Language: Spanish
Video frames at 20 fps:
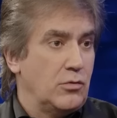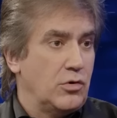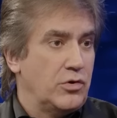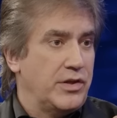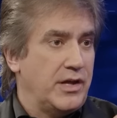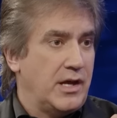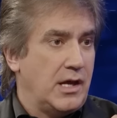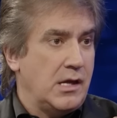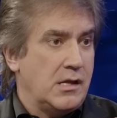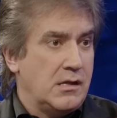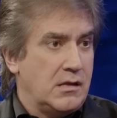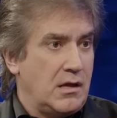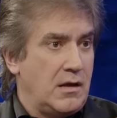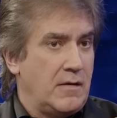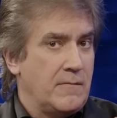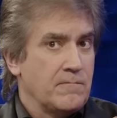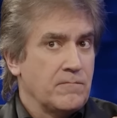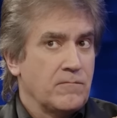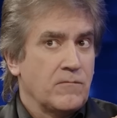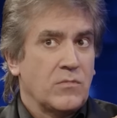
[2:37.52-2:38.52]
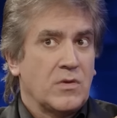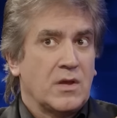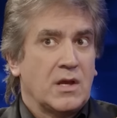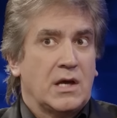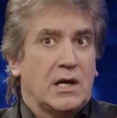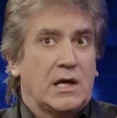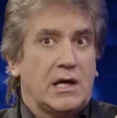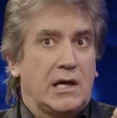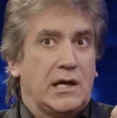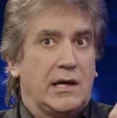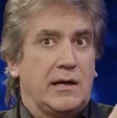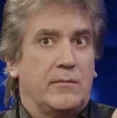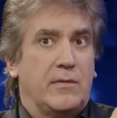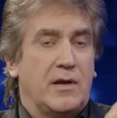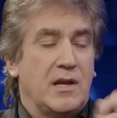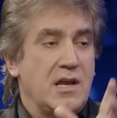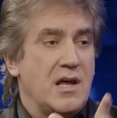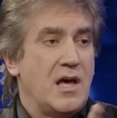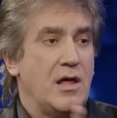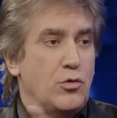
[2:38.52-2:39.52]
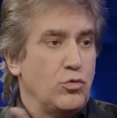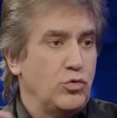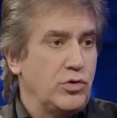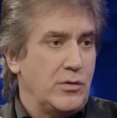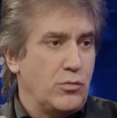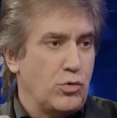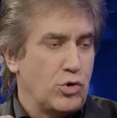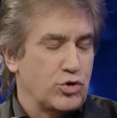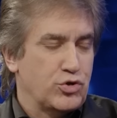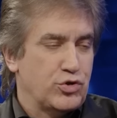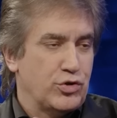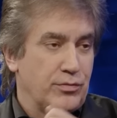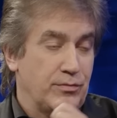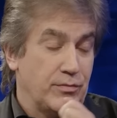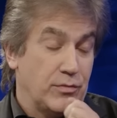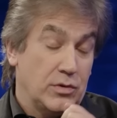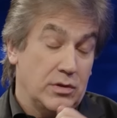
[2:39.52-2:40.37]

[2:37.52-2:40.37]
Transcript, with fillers: vos, dijiste, eh, venía de un divorcio.